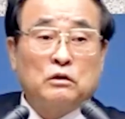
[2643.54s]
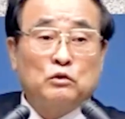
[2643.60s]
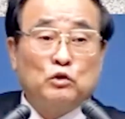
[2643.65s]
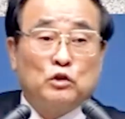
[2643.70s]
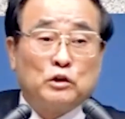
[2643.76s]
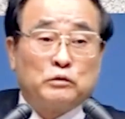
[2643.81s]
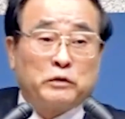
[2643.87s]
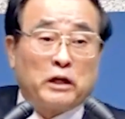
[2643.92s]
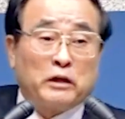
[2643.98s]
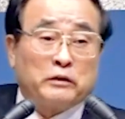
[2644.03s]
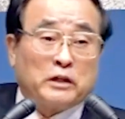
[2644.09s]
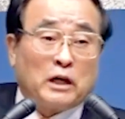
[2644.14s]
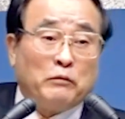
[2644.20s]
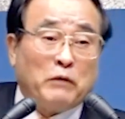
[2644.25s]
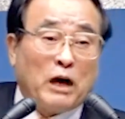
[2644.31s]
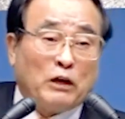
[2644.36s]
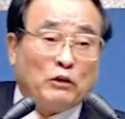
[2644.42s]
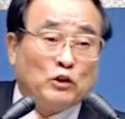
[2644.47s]
유집사람이
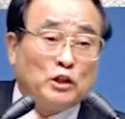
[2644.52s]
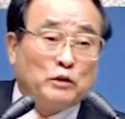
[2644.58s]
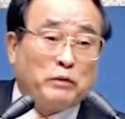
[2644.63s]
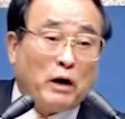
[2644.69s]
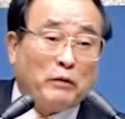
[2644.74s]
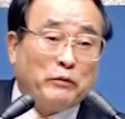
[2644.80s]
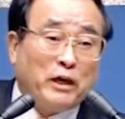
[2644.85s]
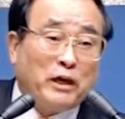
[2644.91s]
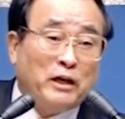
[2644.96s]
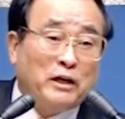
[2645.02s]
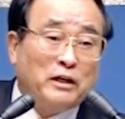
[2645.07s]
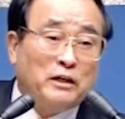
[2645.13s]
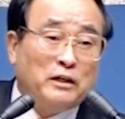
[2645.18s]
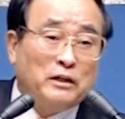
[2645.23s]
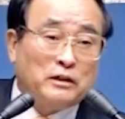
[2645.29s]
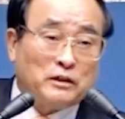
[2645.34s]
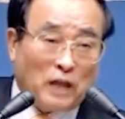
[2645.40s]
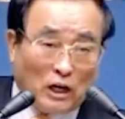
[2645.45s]
잠 안 오지 밤에.
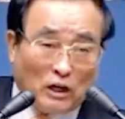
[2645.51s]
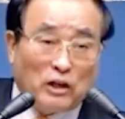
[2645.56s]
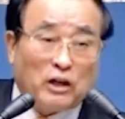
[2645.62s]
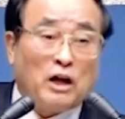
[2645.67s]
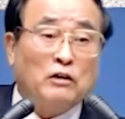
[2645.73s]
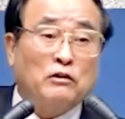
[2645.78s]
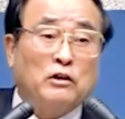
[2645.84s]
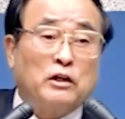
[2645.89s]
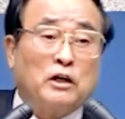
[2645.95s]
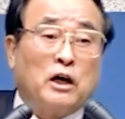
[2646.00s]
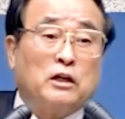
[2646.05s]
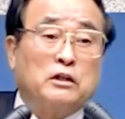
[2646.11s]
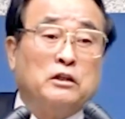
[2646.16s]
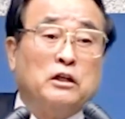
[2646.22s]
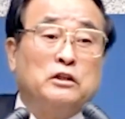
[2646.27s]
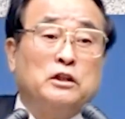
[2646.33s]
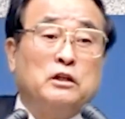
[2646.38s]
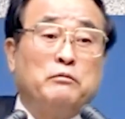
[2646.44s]
당연한 거야.
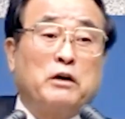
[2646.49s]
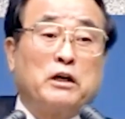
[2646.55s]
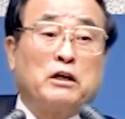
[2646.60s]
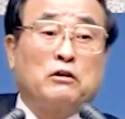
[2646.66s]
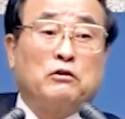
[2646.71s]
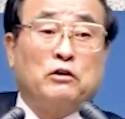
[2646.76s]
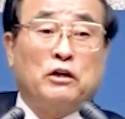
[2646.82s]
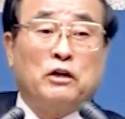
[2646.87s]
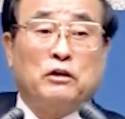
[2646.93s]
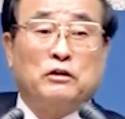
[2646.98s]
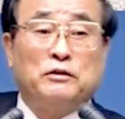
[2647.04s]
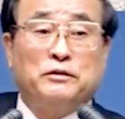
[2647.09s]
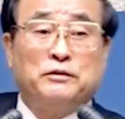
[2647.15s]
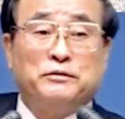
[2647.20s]
연세 많아 그래.